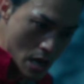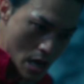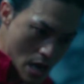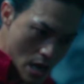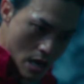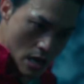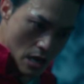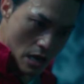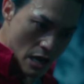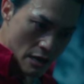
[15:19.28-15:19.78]

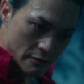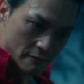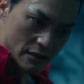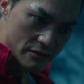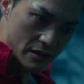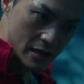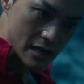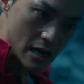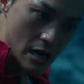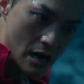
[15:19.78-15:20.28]
gương mặt cô
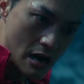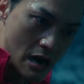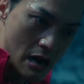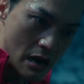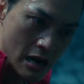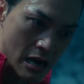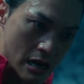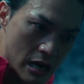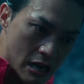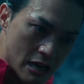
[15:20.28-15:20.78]
đã cho
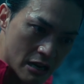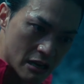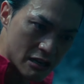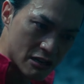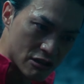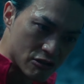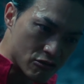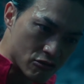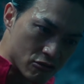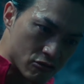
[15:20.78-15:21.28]
Denver biết
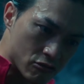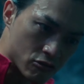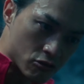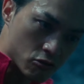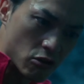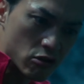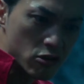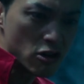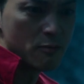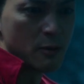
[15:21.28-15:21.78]
rằng anh
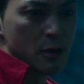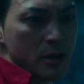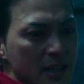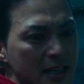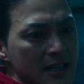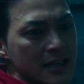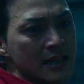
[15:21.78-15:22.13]
đã bị lừa.